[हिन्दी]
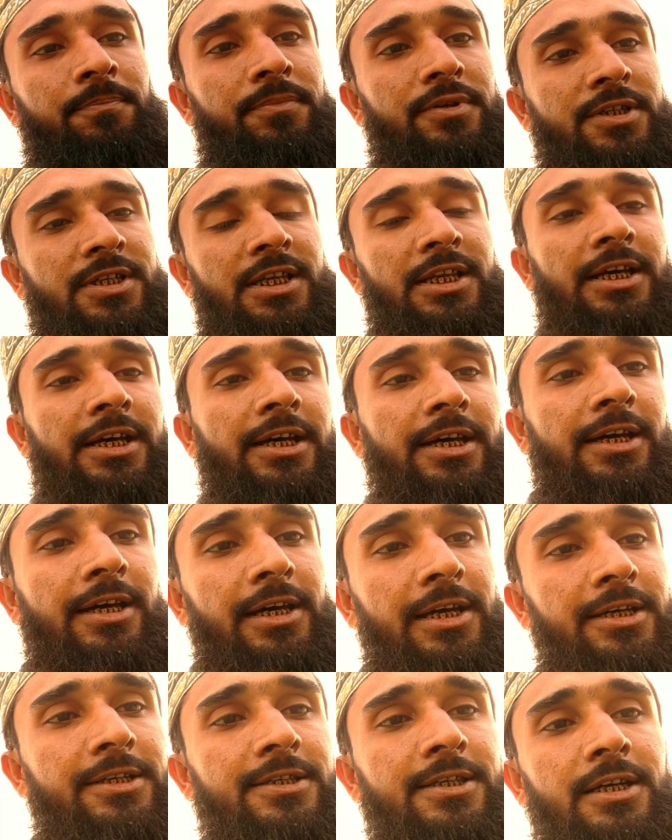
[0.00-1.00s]
पिछले
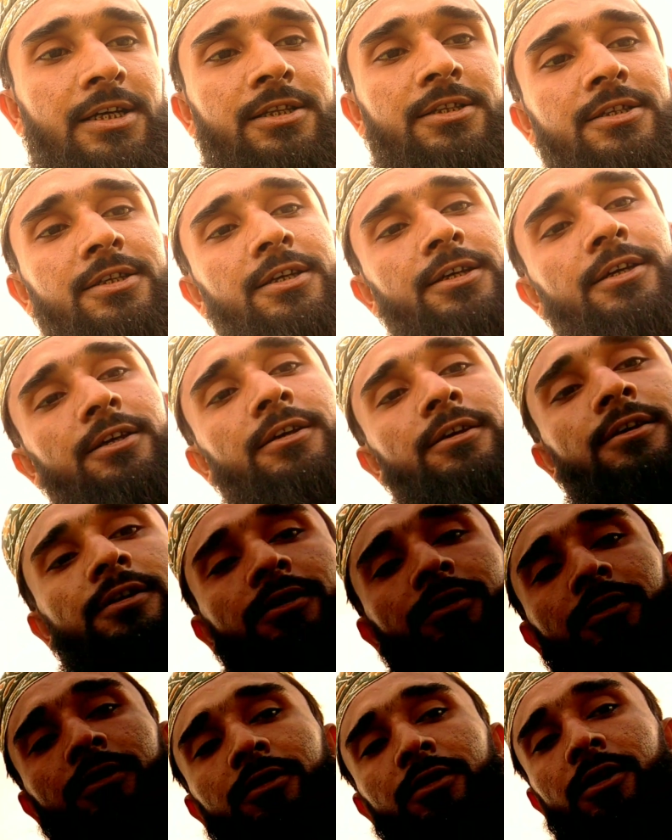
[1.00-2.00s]
एक साल से
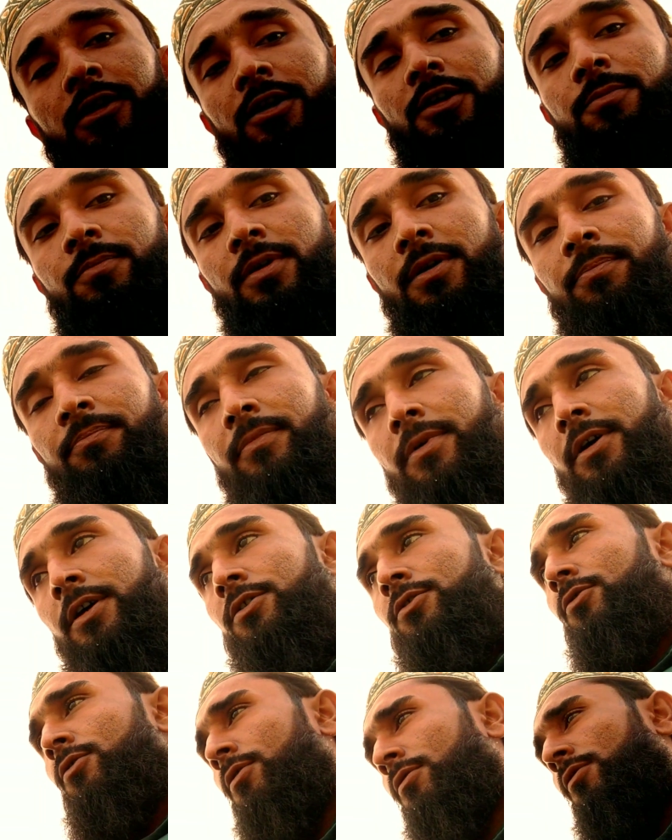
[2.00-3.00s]
तकरीबन मैं
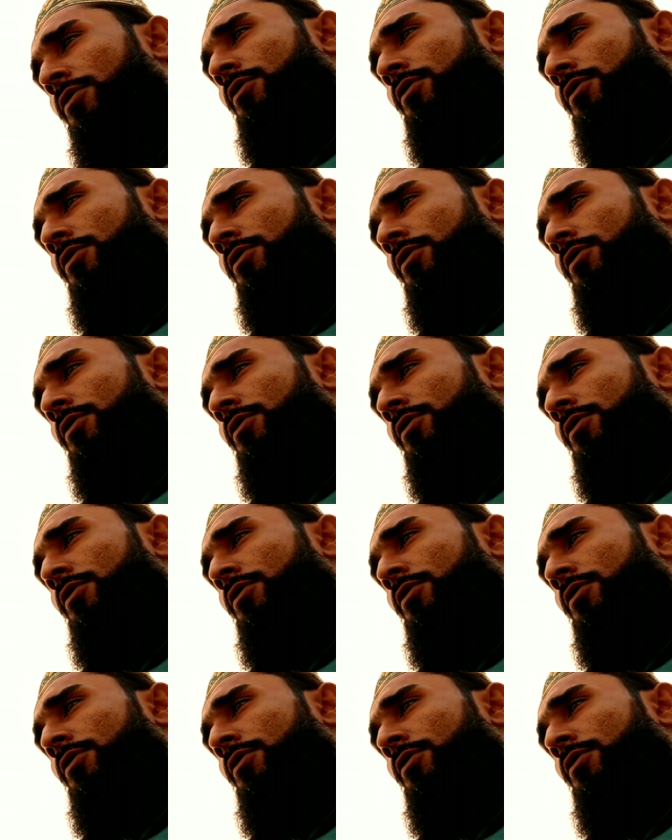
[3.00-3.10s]
जो